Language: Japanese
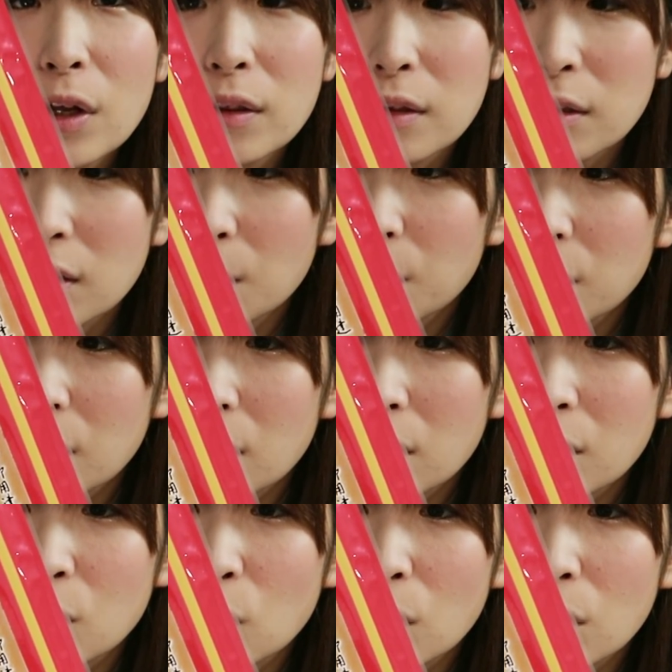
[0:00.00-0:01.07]
うやって食べたら
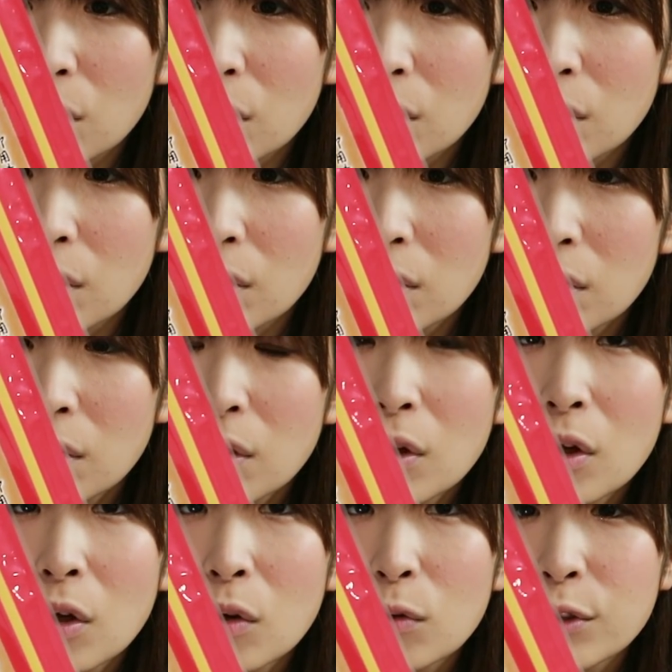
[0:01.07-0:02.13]
いいのかな。
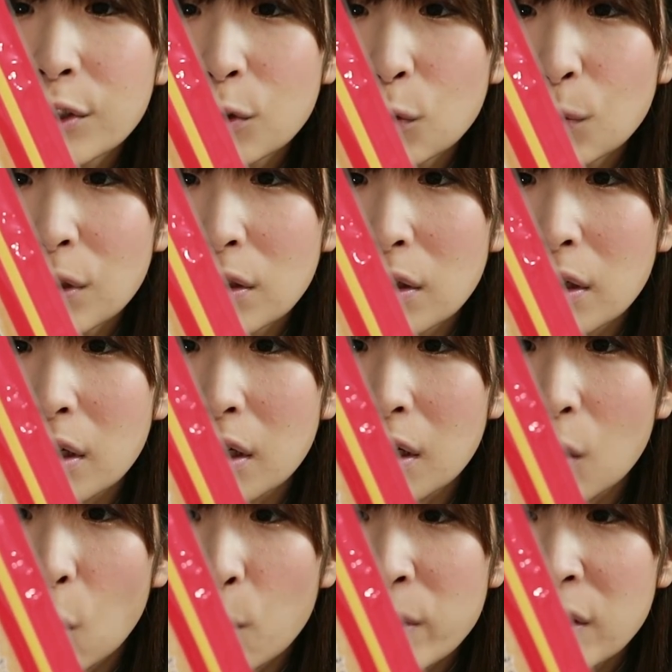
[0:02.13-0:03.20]
後ろ見た
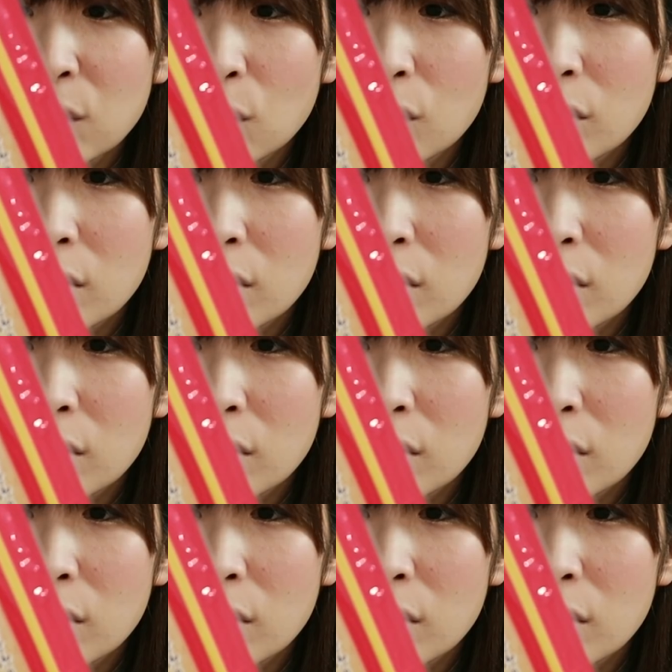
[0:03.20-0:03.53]
らお味噌